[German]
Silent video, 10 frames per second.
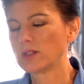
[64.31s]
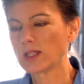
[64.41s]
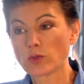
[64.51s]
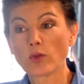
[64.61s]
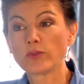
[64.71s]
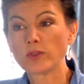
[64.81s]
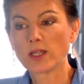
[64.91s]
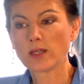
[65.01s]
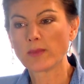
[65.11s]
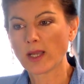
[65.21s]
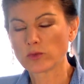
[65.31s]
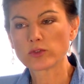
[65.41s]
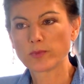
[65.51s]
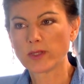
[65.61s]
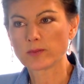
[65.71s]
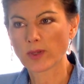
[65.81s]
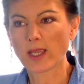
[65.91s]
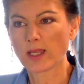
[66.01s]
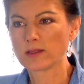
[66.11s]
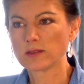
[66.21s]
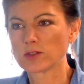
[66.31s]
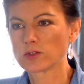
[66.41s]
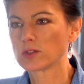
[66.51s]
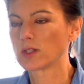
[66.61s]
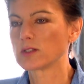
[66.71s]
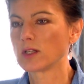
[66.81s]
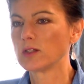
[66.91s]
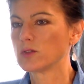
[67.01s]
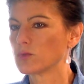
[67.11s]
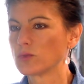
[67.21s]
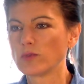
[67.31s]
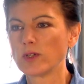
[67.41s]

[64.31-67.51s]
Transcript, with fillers: das öffentliche Meinungsbild prägen. Das ist tatsächlich so in